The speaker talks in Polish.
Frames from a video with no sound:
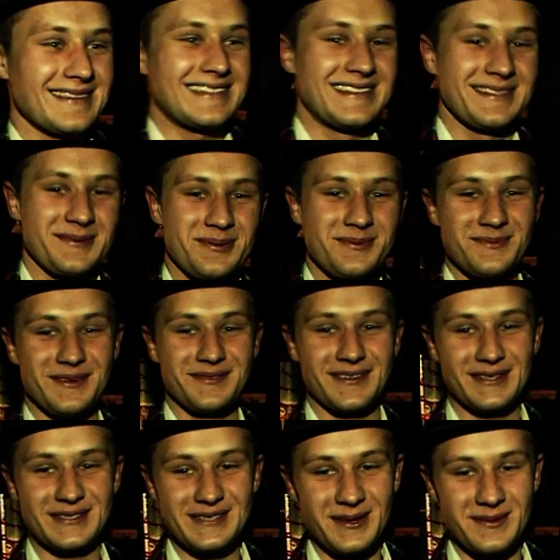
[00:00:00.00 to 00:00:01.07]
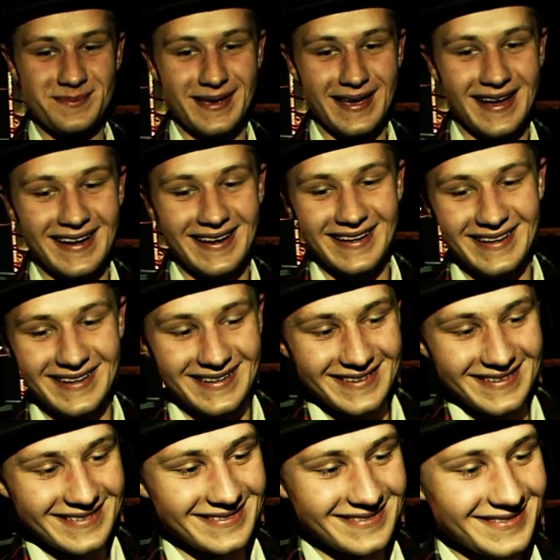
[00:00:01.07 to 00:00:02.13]
jeśli mowa o sobie, ale
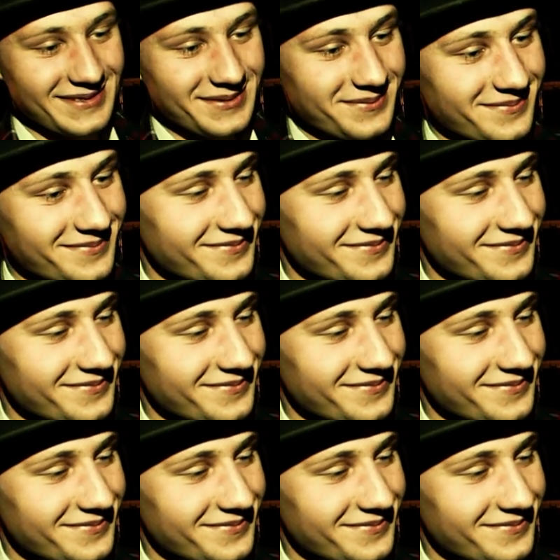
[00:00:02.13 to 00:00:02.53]
no,